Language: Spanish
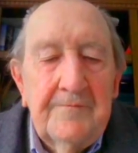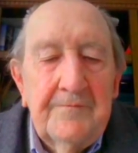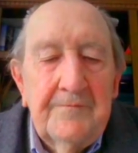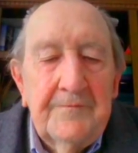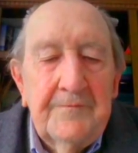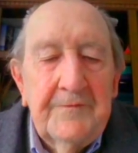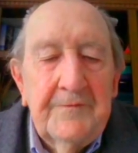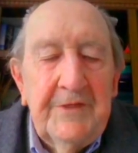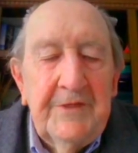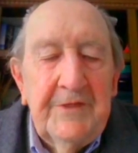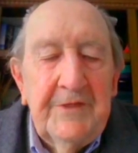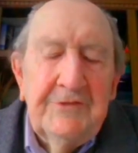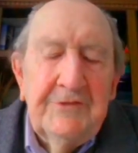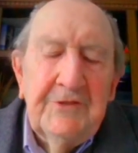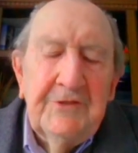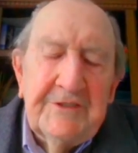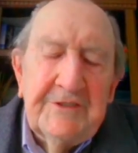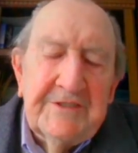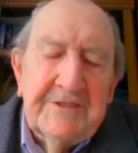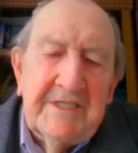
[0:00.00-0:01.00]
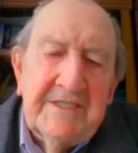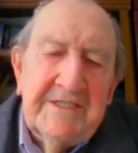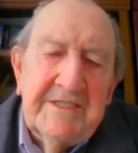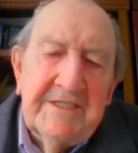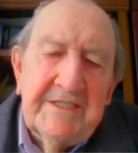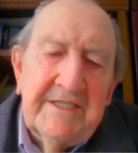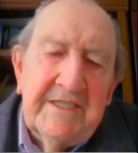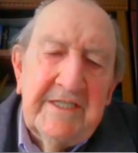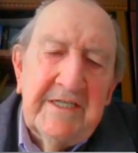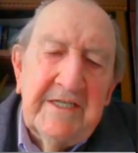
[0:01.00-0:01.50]
eso quizás
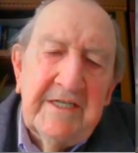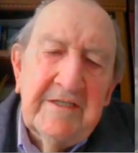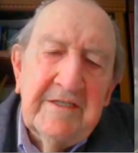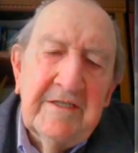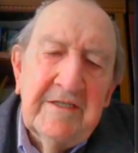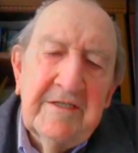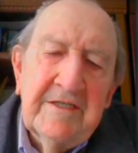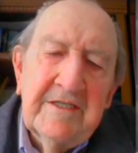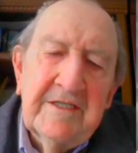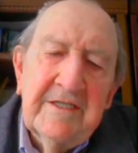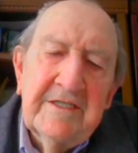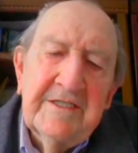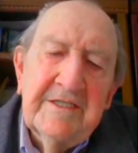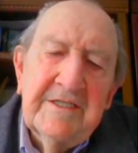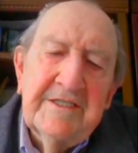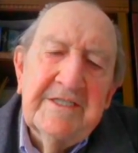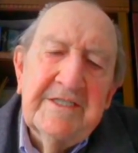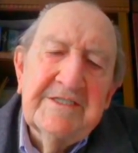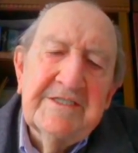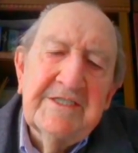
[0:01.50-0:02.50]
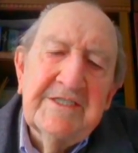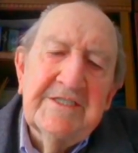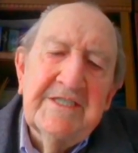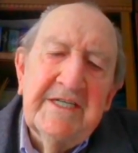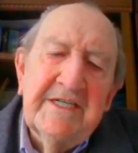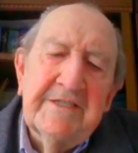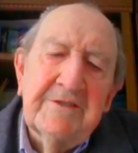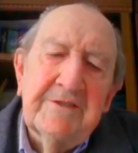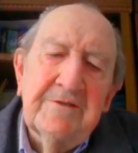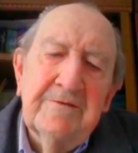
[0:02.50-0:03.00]
sería
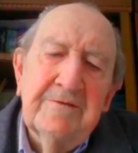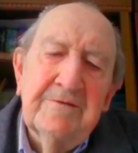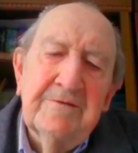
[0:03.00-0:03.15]
necesario.